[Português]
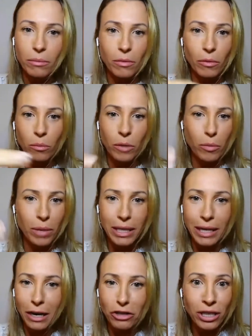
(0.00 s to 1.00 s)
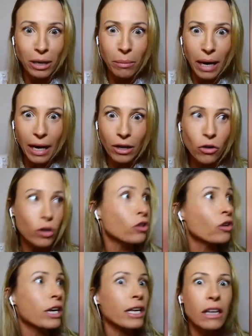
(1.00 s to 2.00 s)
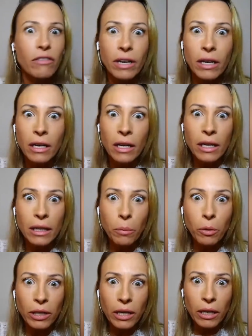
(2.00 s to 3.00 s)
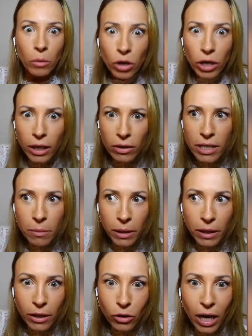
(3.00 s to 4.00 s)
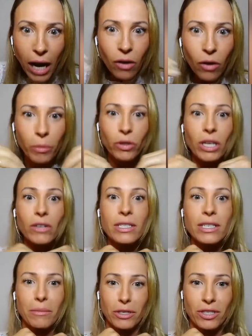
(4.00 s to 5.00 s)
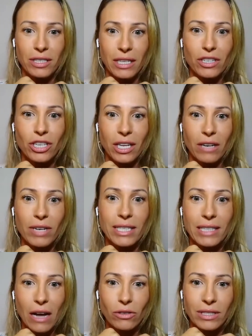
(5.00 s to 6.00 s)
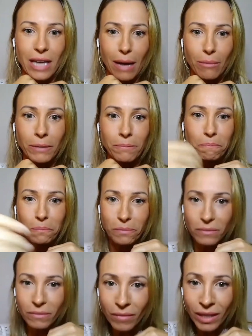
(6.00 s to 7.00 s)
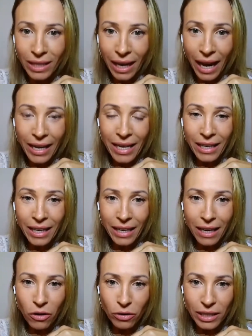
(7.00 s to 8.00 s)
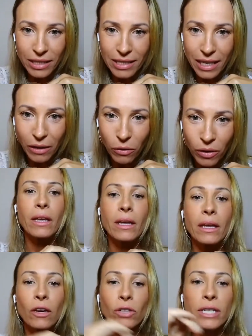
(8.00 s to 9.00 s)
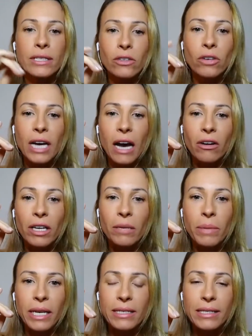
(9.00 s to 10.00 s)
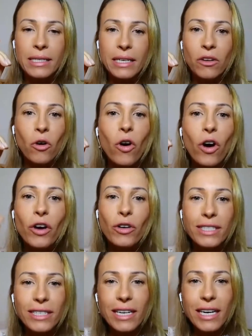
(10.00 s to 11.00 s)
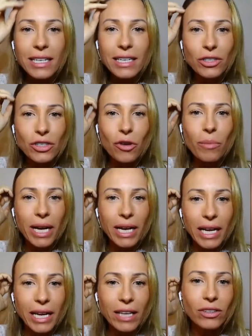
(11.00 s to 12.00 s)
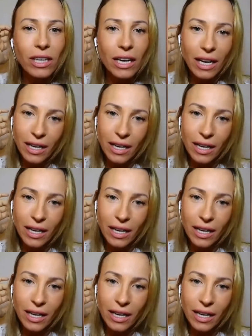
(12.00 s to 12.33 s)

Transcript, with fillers: o meu material de trabalho, e quando eu olhei estava na portaria me olhando assim para dentro do carro, eu, meu Deus, até me assustei, achei que era um assalto, sabe? Aí, o que que aconteceu? Eu desci do carro e ele bem assim, Oi, Rosane, eu sou o marido da